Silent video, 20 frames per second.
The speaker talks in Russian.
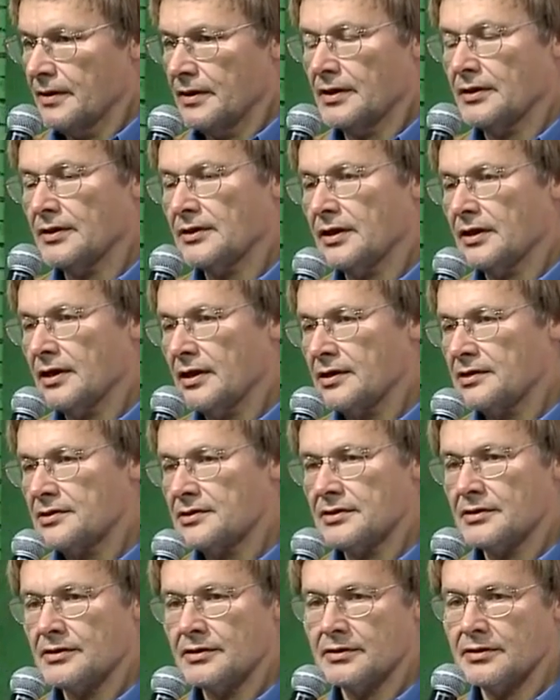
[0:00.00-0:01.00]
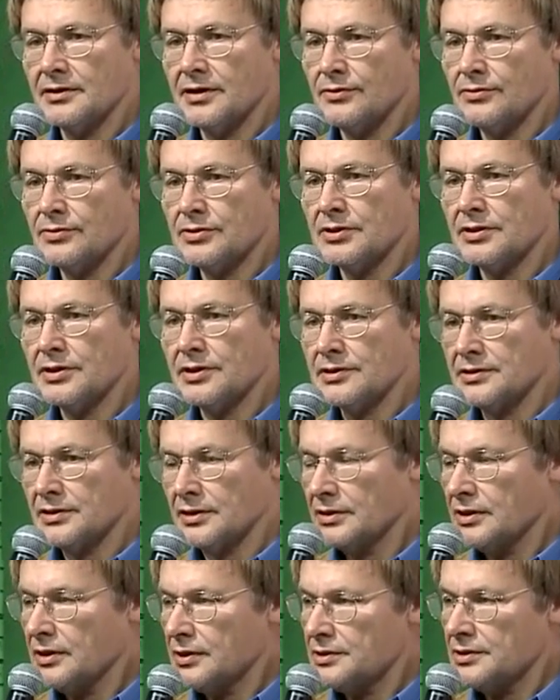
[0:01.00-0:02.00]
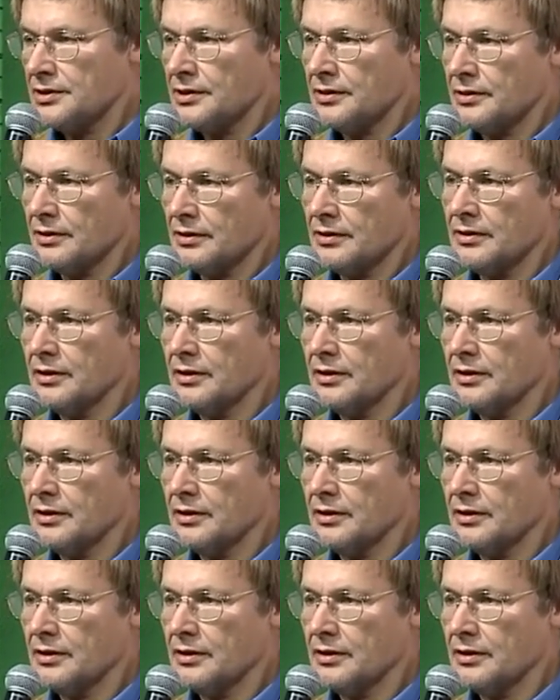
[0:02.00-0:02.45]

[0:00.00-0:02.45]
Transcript: это такая же научная задача,